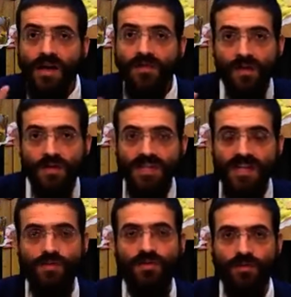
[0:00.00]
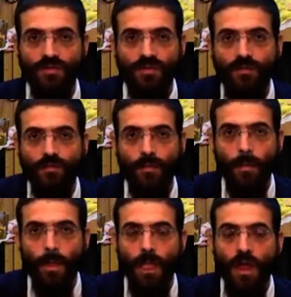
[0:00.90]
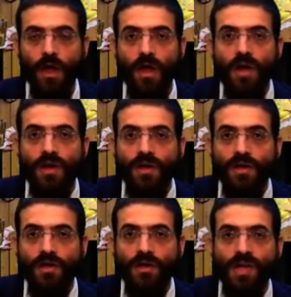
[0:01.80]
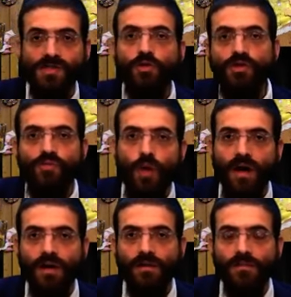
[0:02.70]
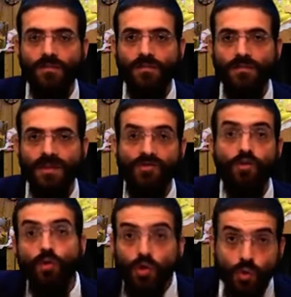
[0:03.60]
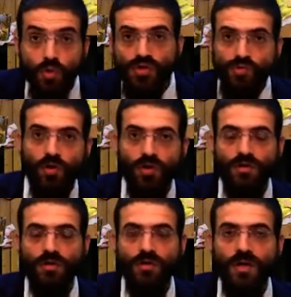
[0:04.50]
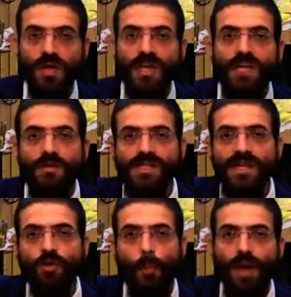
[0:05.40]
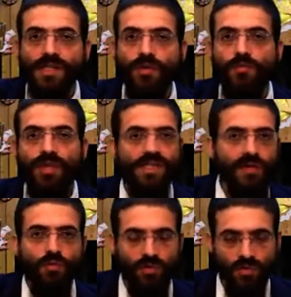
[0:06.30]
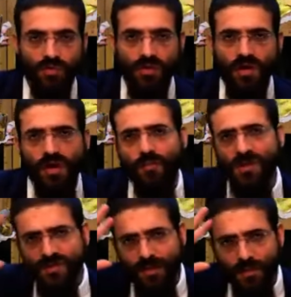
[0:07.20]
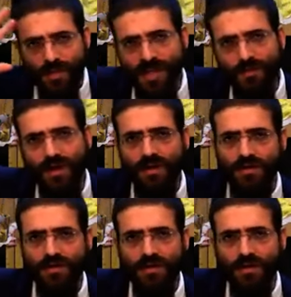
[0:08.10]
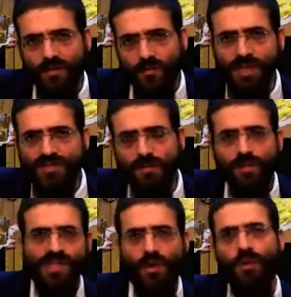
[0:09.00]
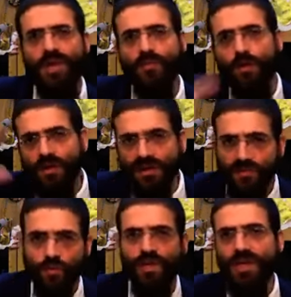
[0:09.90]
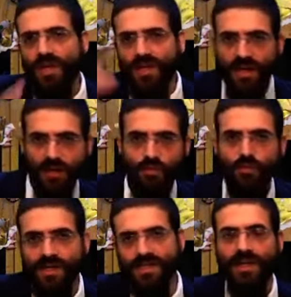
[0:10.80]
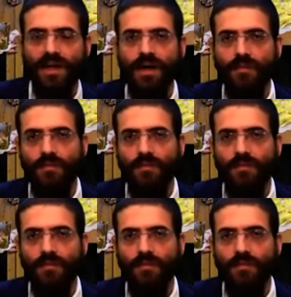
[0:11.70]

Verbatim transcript: La différence est la suivante. Les autres soirs, les autres jours de soukot, imaginez qu'une personne me dise, écoute, moi je ne vais pas manger de pain. Moi je vais manger uniquement des fruits et des légumes, etc.